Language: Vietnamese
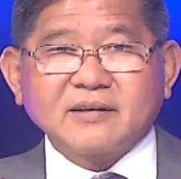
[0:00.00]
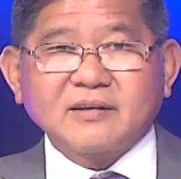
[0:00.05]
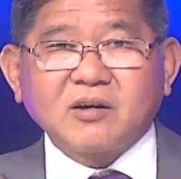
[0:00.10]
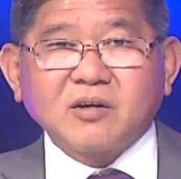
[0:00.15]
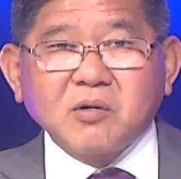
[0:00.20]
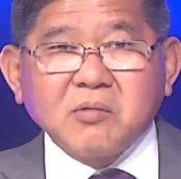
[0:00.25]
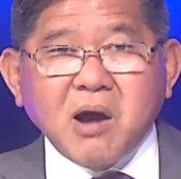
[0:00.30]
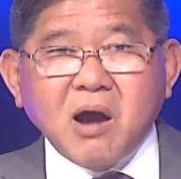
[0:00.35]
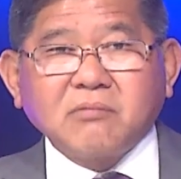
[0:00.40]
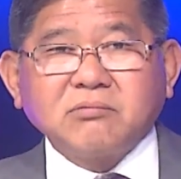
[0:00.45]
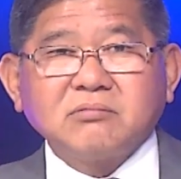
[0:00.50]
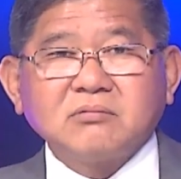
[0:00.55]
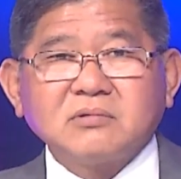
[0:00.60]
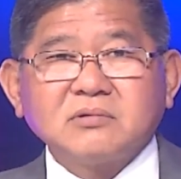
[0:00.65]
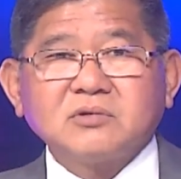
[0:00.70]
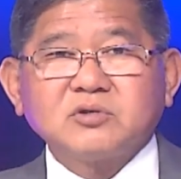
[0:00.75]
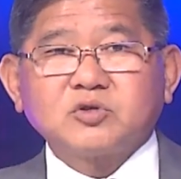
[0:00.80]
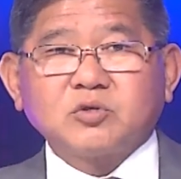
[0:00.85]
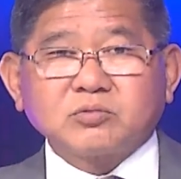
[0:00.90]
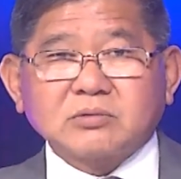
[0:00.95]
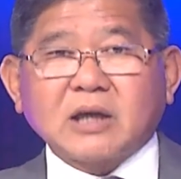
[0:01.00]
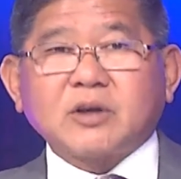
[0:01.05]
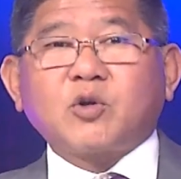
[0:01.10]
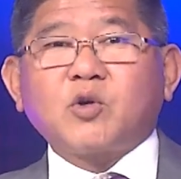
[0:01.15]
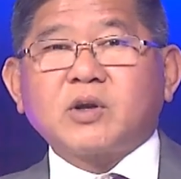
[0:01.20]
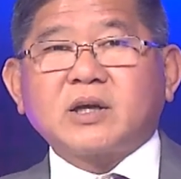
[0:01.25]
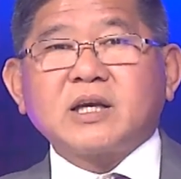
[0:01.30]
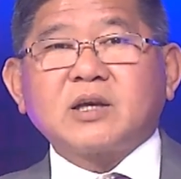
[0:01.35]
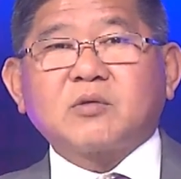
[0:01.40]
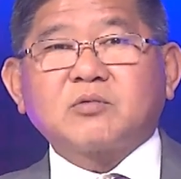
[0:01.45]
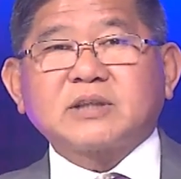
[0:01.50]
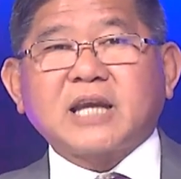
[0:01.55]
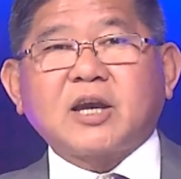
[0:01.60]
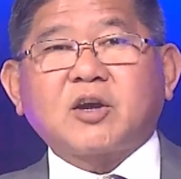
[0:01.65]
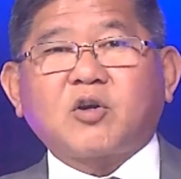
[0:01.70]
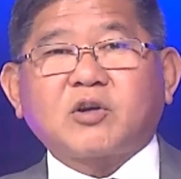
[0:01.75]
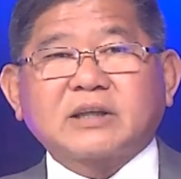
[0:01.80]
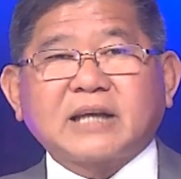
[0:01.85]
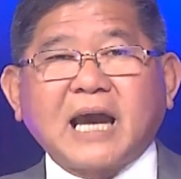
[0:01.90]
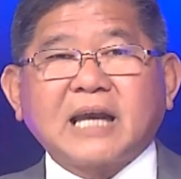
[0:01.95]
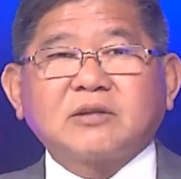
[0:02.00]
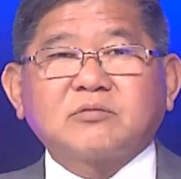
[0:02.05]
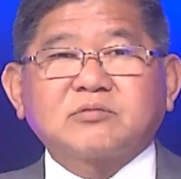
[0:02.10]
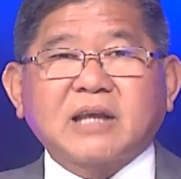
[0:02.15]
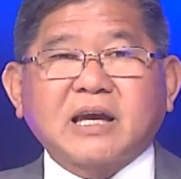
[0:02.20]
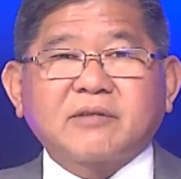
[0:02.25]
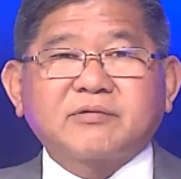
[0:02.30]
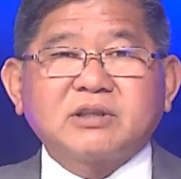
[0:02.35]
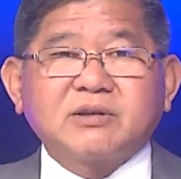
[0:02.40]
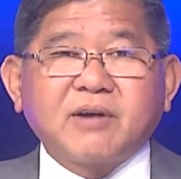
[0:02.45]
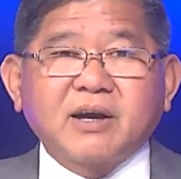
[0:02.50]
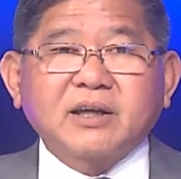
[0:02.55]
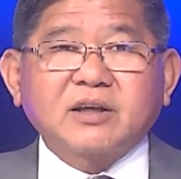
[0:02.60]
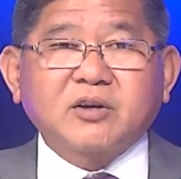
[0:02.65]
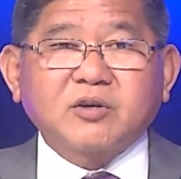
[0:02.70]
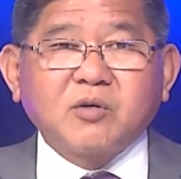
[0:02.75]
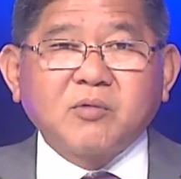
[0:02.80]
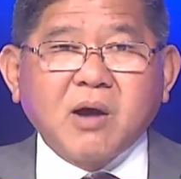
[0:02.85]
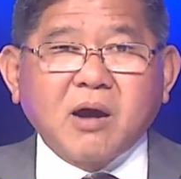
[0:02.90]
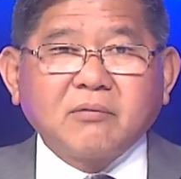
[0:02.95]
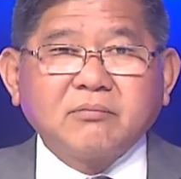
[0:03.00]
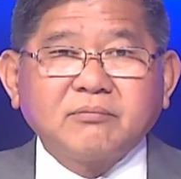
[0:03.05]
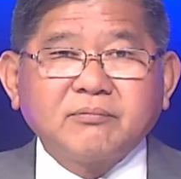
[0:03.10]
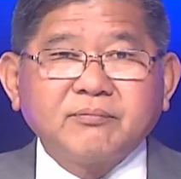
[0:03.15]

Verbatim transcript: Có đúng không? Chúng ta đôi khi cũng dạy con cái chúng ta như vậy, có đúng không?